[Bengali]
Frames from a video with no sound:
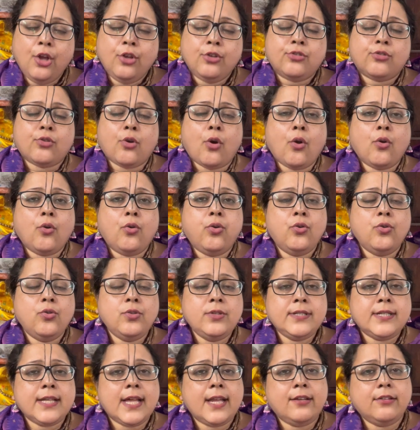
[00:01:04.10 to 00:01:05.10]
তখন
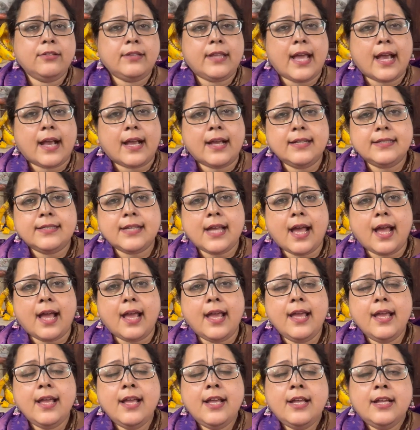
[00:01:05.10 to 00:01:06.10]
যেন দেখা
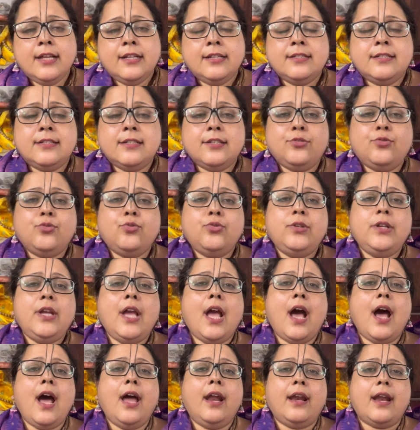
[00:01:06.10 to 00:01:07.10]
যায় যে
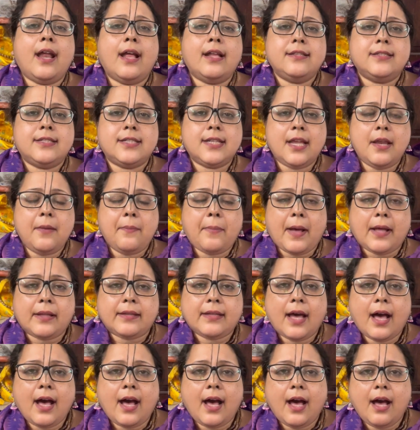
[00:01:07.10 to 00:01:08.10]
দুনিয়ার রাজ্যের
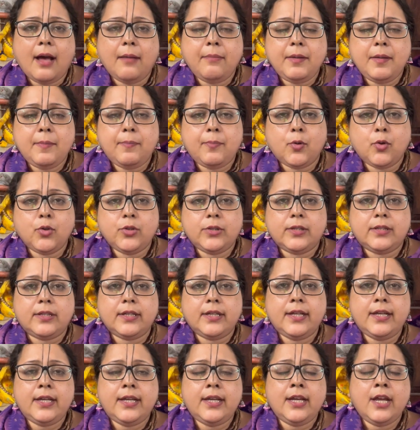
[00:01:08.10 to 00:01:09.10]
বাধা
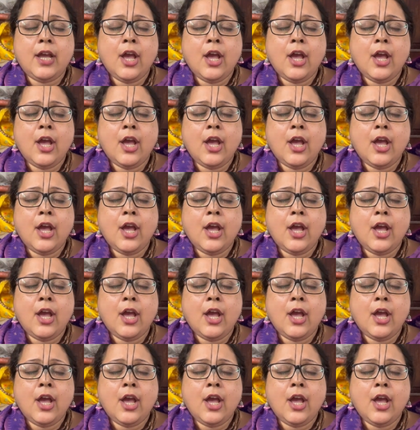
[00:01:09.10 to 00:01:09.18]
বিপত্তি